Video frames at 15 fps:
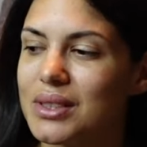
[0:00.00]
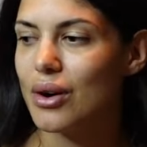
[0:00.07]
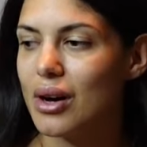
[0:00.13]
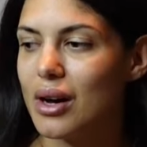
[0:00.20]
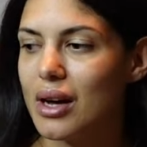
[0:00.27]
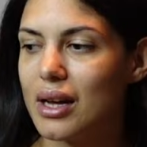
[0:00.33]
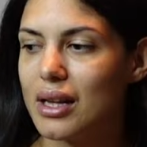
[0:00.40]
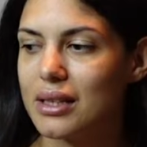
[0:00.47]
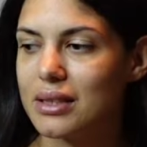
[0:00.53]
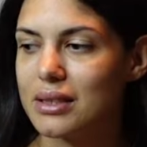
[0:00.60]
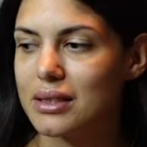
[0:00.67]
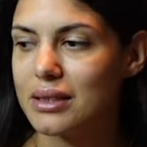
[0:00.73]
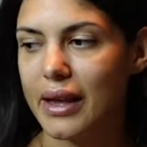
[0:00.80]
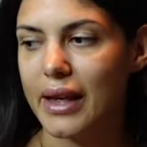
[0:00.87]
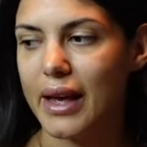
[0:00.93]
Und
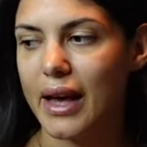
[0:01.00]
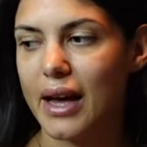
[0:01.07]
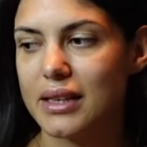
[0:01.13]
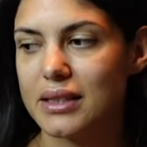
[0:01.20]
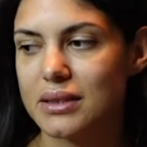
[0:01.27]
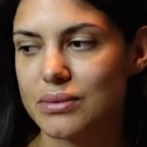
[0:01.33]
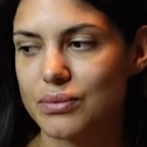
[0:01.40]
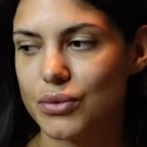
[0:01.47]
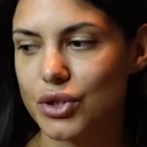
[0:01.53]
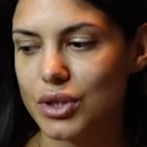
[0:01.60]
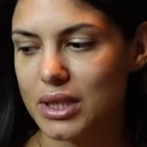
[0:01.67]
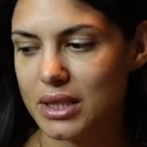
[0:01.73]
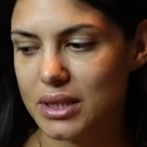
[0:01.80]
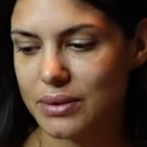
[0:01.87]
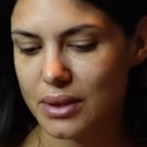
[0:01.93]
er hat
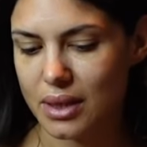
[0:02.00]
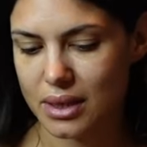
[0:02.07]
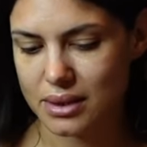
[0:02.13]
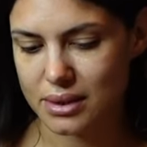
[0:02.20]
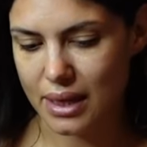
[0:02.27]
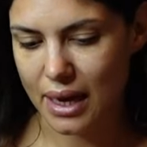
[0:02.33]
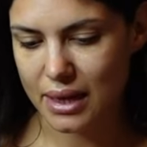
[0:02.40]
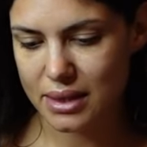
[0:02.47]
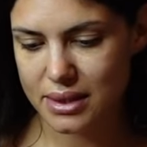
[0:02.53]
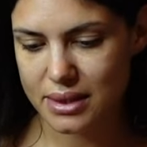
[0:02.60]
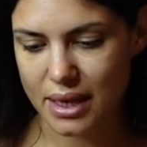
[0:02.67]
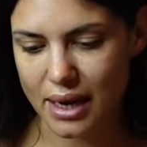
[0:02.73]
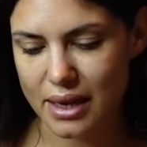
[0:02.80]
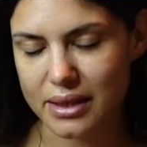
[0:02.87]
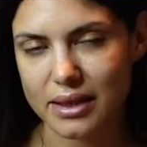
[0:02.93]
wirklich alles
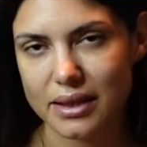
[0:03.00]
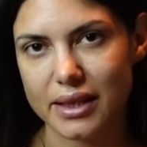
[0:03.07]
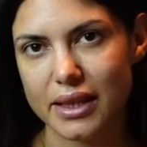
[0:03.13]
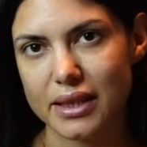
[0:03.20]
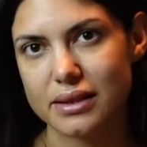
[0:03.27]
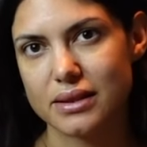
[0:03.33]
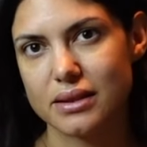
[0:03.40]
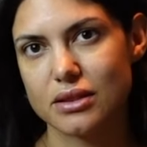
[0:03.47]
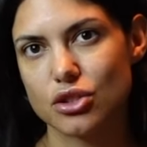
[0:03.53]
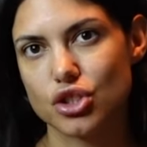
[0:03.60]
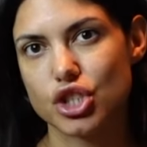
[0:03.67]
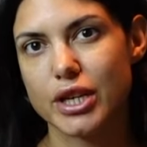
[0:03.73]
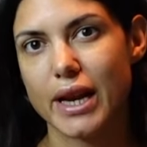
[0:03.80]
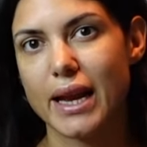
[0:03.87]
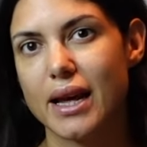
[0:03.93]
daran gelegt,
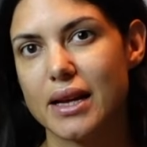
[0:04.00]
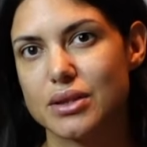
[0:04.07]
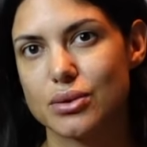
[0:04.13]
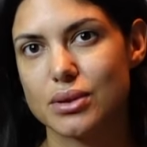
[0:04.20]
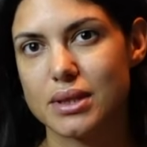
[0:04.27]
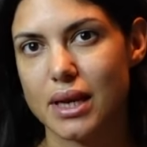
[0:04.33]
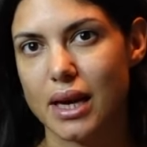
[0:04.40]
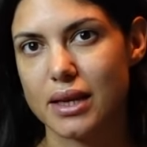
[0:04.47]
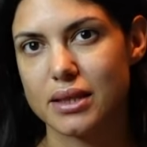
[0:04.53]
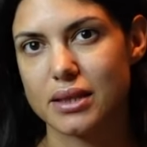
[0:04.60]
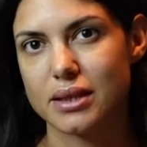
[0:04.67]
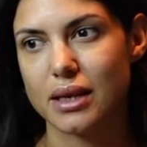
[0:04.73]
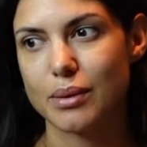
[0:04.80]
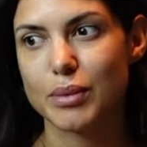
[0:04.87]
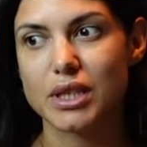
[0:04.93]
schneller zu
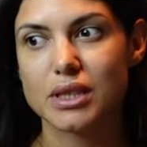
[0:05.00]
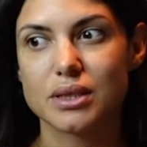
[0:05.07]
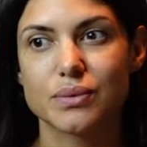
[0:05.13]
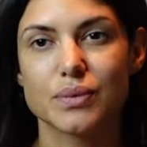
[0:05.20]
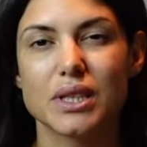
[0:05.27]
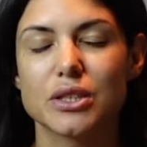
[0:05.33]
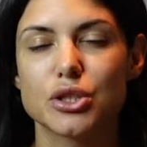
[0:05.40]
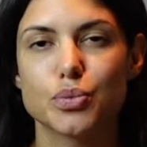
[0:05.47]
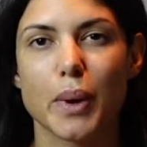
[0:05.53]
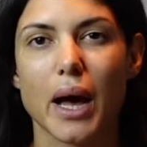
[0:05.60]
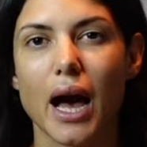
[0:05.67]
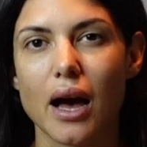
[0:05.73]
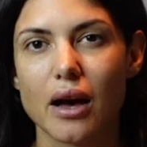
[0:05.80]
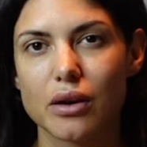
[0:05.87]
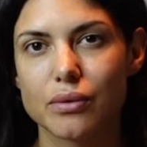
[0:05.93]
zeichnen, damit es wie eine
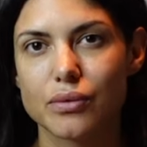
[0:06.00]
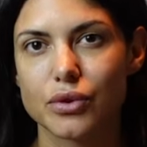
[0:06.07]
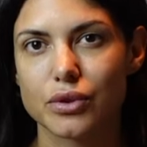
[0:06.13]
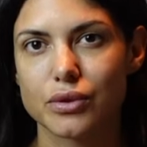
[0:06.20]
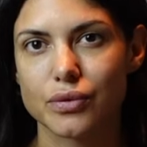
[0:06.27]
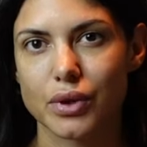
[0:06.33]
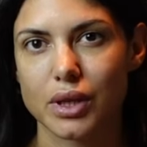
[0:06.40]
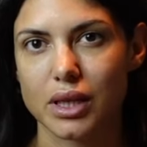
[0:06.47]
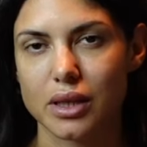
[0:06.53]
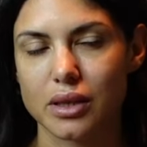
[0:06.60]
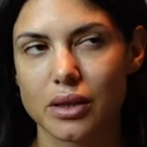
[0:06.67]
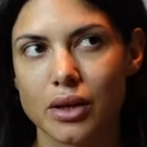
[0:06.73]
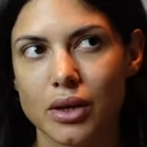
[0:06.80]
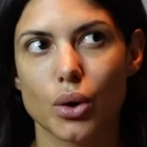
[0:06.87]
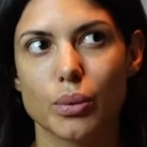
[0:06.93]
Sprache wird für
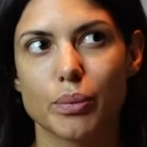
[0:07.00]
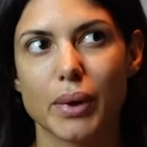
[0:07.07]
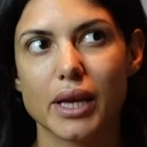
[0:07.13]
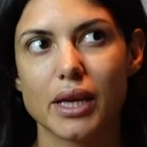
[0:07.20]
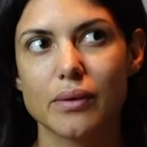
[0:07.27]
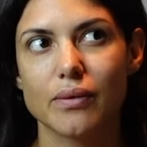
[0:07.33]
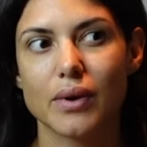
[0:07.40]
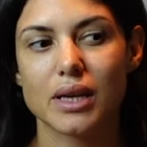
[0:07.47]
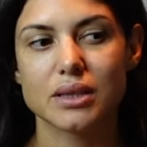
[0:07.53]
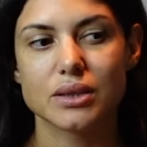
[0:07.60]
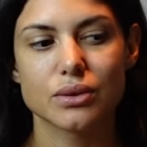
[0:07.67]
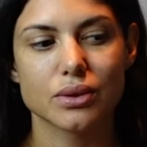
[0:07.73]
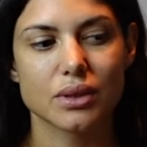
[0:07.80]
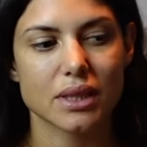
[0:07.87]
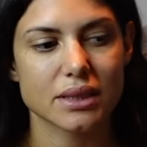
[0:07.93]
ihn. Und bei ihm war es
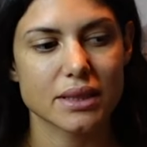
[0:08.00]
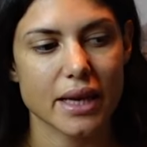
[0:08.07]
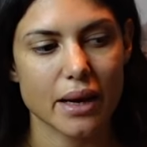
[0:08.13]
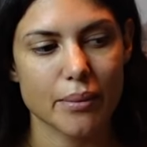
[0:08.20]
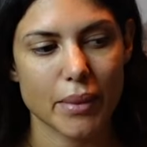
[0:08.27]
so, dass er